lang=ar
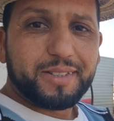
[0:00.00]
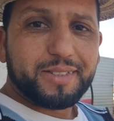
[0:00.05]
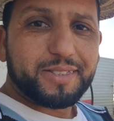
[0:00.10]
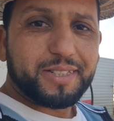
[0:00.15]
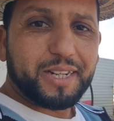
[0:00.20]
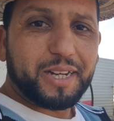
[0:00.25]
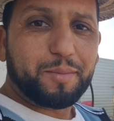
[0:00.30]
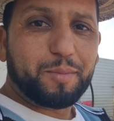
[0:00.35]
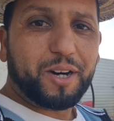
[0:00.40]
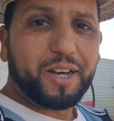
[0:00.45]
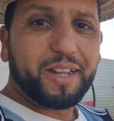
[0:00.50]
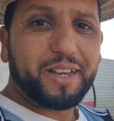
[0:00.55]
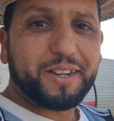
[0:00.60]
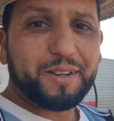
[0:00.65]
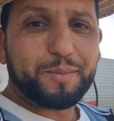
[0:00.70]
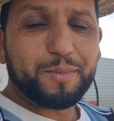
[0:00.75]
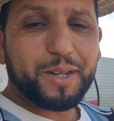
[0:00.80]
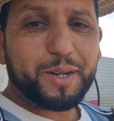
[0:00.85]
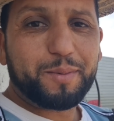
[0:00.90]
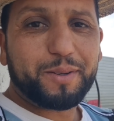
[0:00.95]
السلام
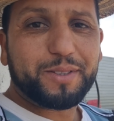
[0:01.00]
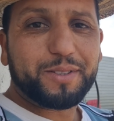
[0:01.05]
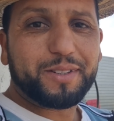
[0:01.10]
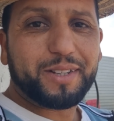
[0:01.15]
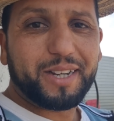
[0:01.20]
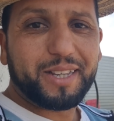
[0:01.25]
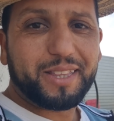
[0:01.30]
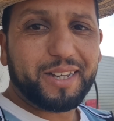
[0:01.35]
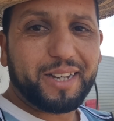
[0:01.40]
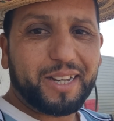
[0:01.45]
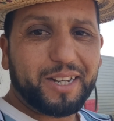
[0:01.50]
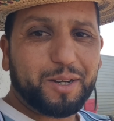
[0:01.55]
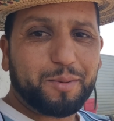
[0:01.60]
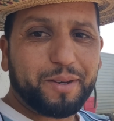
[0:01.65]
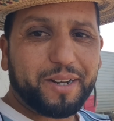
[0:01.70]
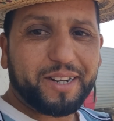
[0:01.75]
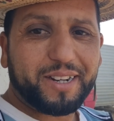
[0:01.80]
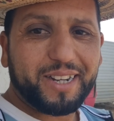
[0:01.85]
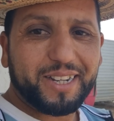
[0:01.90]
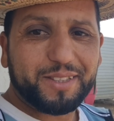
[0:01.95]
عليكم ورحمة الله تعالى
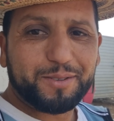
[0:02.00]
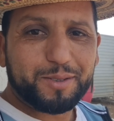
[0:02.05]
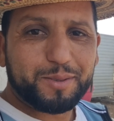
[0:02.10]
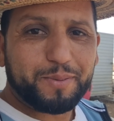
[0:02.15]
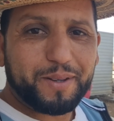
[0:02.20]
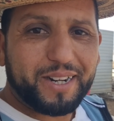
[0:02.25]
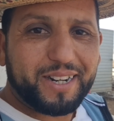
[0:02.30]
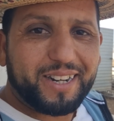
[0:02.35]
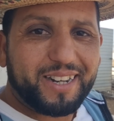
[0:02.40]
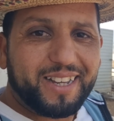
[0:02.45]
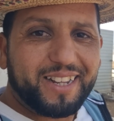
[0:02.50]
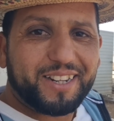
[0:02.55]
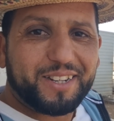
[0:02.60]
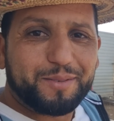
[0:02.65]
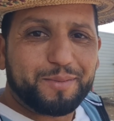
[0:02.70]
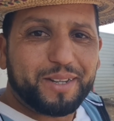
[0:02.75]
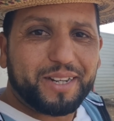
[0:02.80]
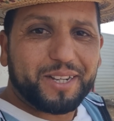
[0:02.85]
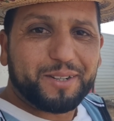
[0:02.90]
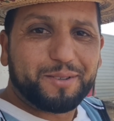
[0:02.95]
وبركاته وتبارك الله
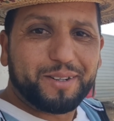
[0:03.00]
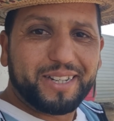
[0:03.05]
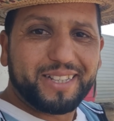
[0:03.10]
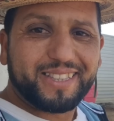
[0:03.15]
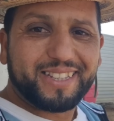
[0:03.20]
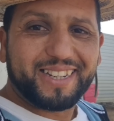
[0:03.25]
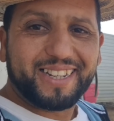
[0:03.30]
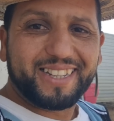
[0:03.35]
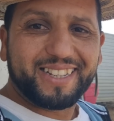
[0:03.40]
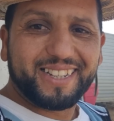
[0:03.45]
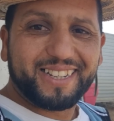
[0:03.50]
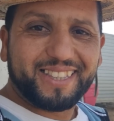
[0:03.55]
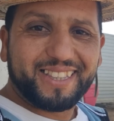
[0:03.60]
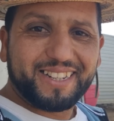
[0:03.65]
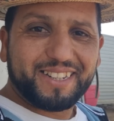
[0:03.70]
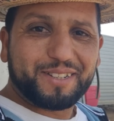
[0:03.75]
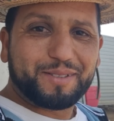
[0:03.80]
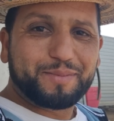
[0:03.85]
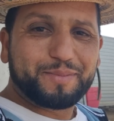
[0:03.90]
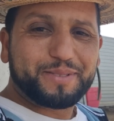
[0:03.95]
عليكم الإخوان تحياتي
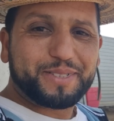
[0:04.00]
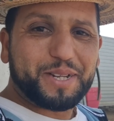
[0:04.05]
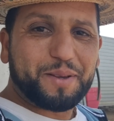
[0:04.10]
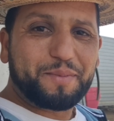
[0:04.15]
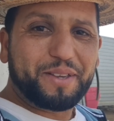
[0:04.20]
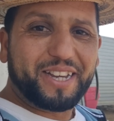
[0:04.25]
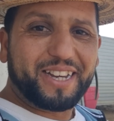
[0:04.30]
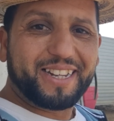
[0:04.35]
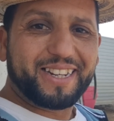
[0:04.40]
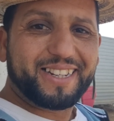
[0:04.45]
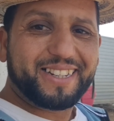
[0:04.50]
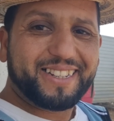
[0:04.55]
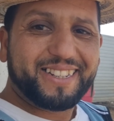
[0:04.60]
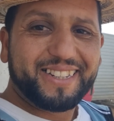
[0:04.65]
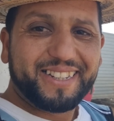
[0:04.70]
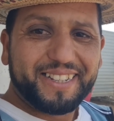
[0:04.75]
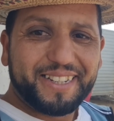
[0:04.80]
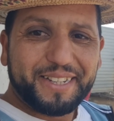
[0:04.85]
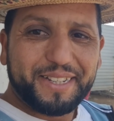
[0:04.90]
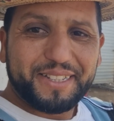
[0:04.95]
لكم جميعا
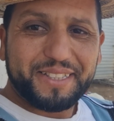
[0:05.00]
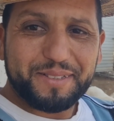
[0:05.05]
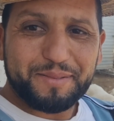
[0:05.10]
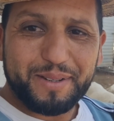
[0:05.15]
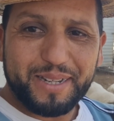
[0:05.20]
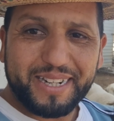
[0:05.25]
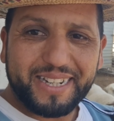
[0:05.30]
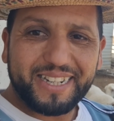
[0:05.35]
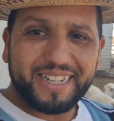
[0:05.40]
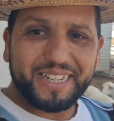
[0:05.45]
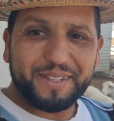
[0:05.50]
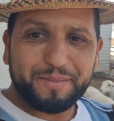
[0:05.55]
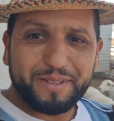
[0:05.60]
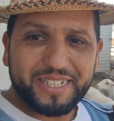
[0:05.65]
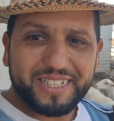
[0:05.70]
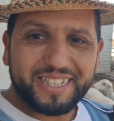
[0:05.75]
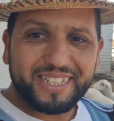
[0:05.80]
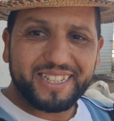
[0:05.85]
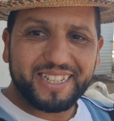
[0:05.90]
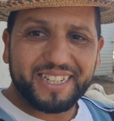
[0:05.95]
تبارك الله ما
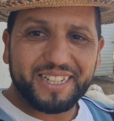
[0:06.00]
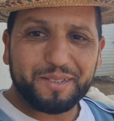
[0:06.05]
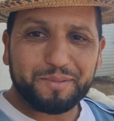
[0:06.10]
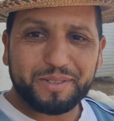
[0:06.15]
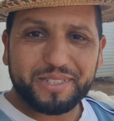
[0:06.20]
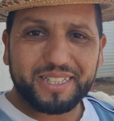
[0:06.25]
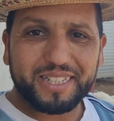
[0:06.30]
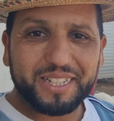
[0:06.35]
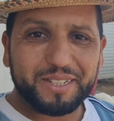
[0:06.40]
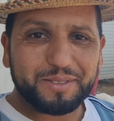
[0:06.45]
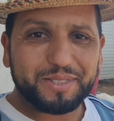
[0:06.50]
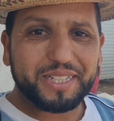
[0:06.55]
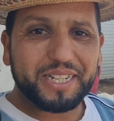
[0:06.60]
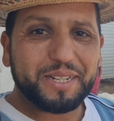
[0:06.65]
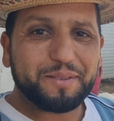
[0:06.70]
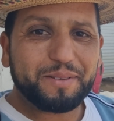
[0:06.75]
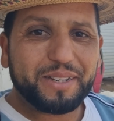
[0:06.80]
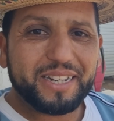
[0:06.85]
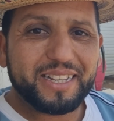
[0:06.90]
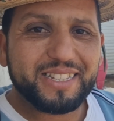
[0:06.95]
شاء الله اللهم صل
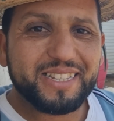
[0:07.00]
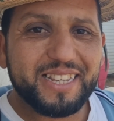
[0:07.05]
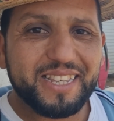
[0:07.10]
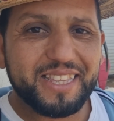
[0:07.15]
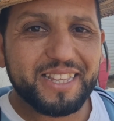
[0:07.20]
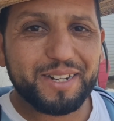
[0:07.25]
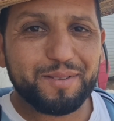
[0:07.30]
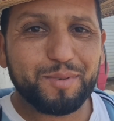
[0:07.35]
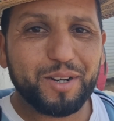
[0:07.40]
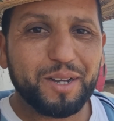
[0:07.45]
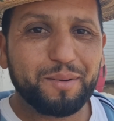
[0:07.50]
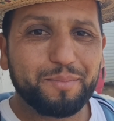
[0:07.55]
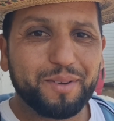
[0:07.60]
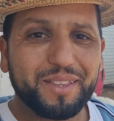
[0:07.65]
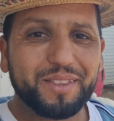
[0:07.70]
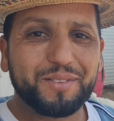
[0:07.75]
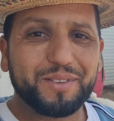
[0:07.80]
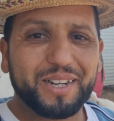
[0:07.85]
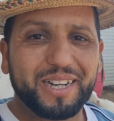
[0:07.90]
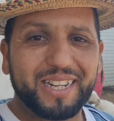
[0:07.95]
وسلم على سيدنا
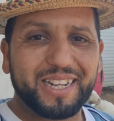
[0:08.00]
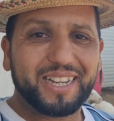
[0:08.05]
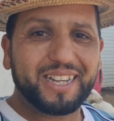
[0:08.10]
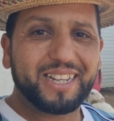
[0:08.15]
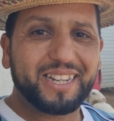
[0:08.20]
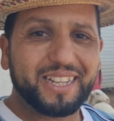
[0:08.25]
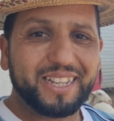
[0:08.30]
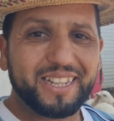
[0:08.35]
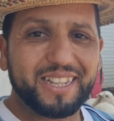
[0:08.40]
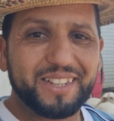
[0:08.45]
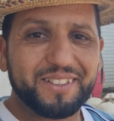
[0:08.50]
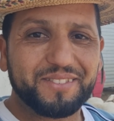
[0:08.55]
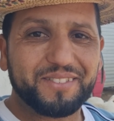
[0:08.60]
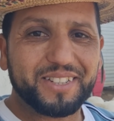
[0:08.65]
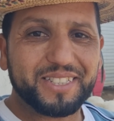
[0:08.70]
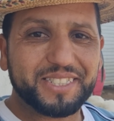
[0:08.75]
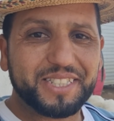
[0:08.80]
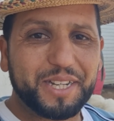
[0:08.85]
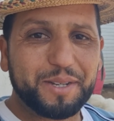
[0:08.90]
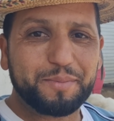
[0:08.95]
محمد وعلى آله
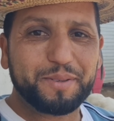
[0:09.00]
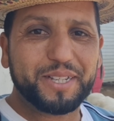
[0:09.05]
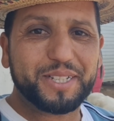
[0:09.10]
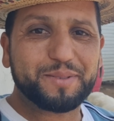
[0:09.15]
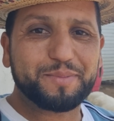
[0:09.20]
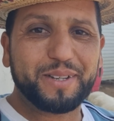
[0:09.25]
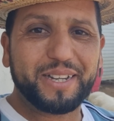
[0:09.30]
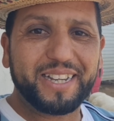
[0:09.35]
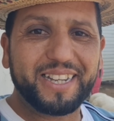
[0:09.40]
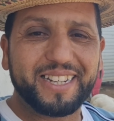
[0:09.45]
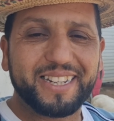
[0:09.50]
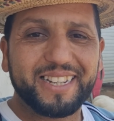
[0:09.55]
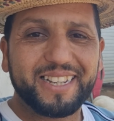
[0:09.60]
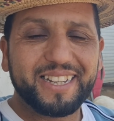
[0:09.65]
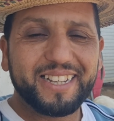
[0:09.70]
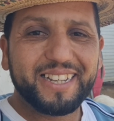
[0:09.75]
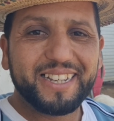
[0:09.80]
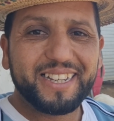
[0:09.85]
وصحبه أجمعين